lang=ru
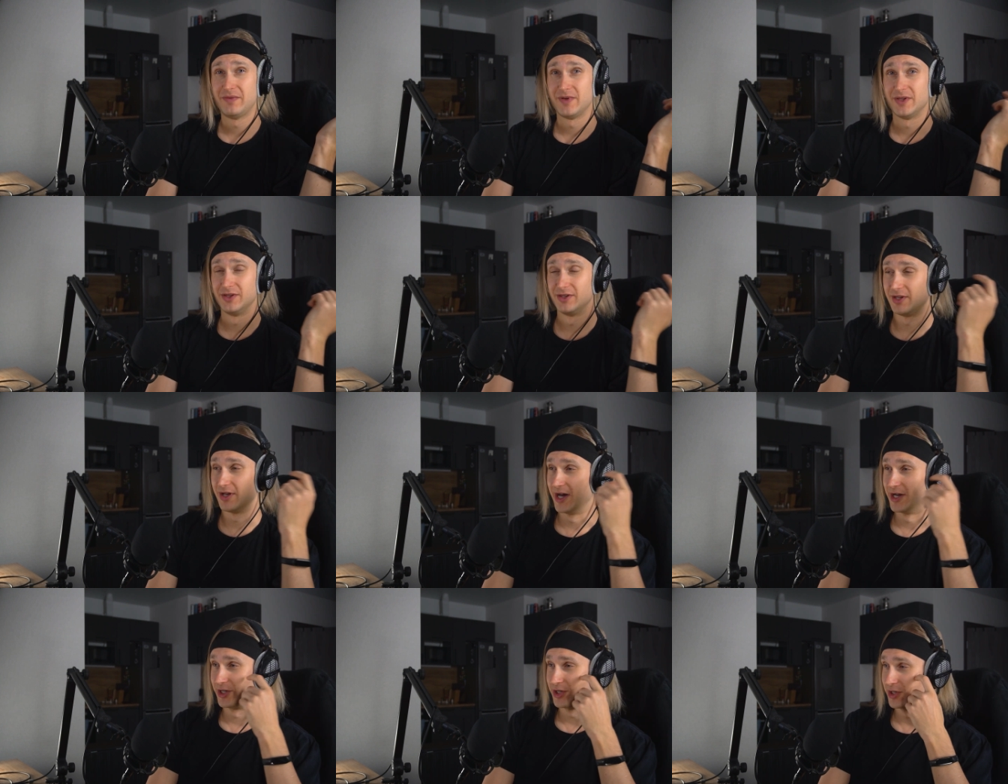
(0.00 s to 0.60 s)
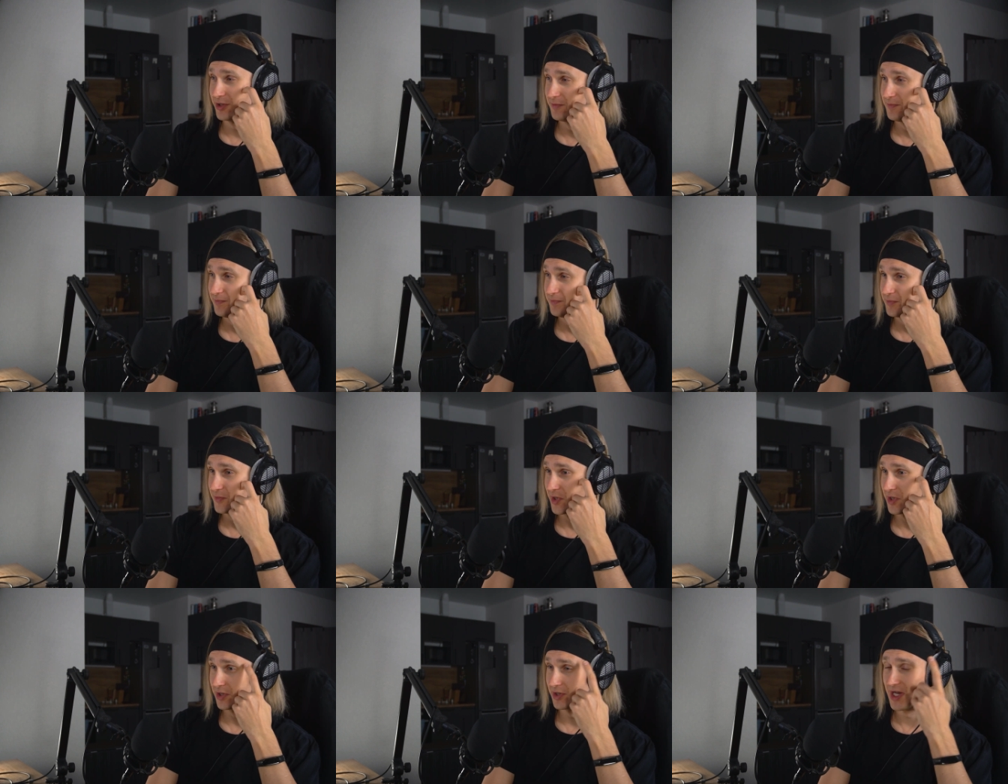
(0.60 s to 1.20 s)
винтаж.
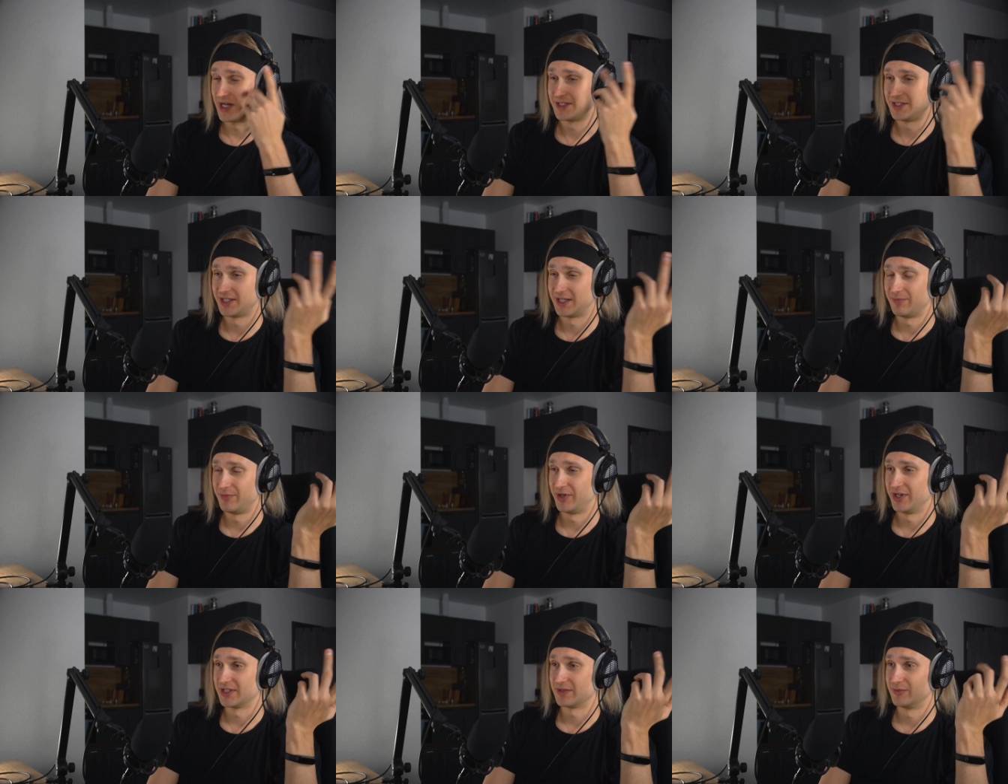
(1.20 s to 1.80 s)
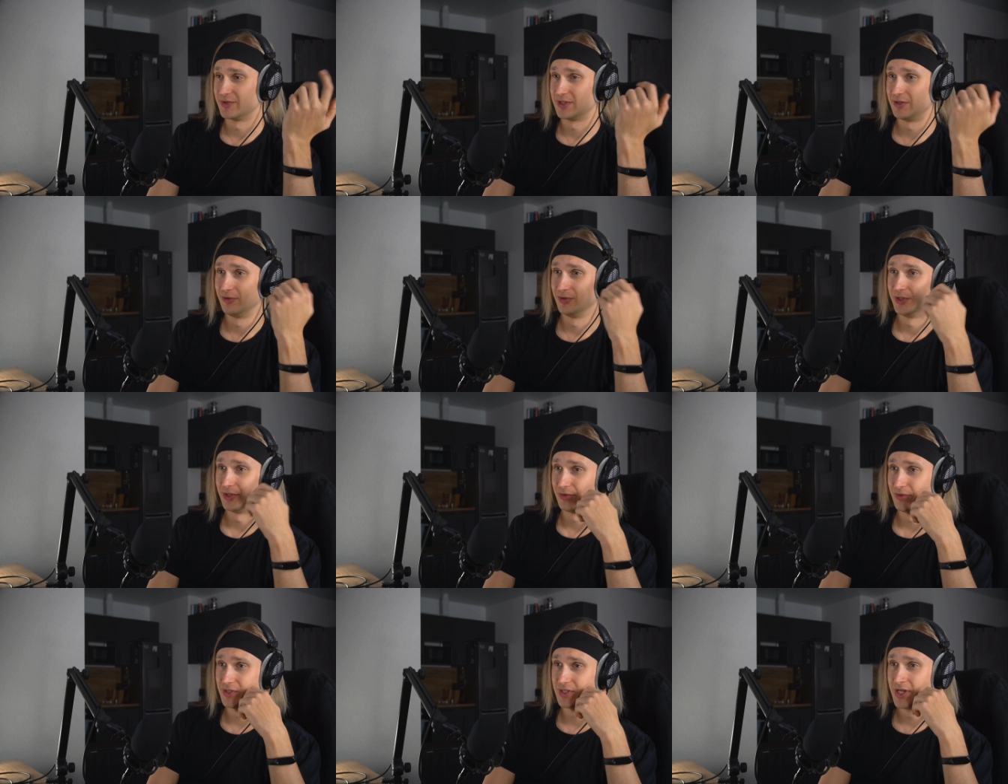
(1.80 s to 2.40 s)
Классика
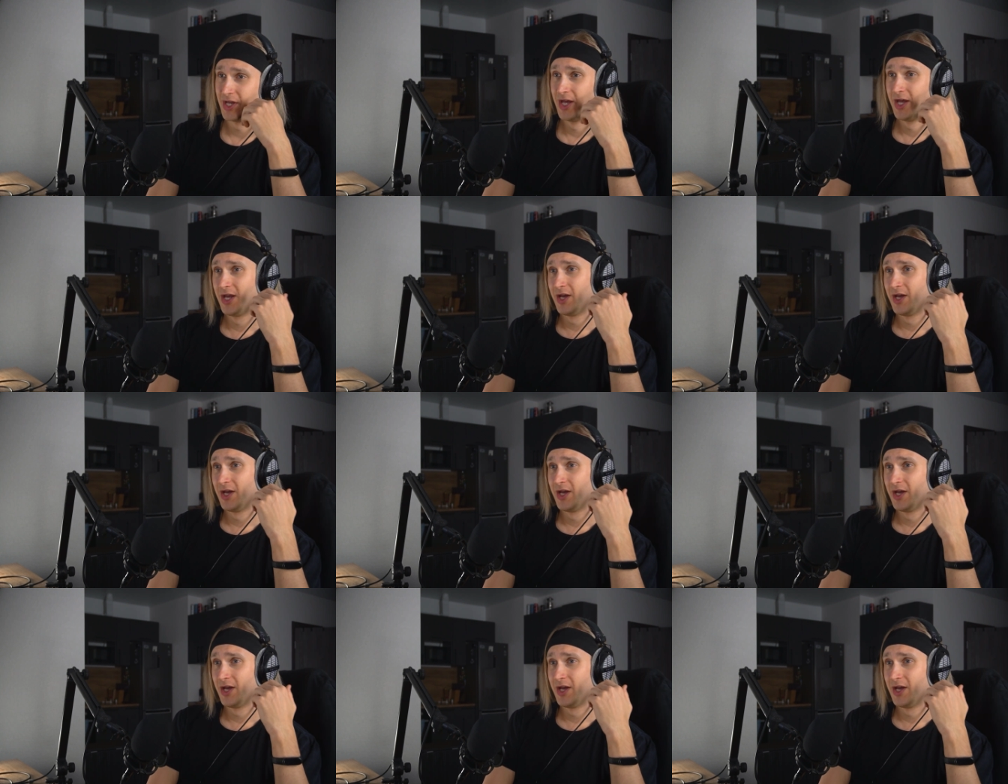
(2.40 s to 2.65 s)
переосмысленная, то есть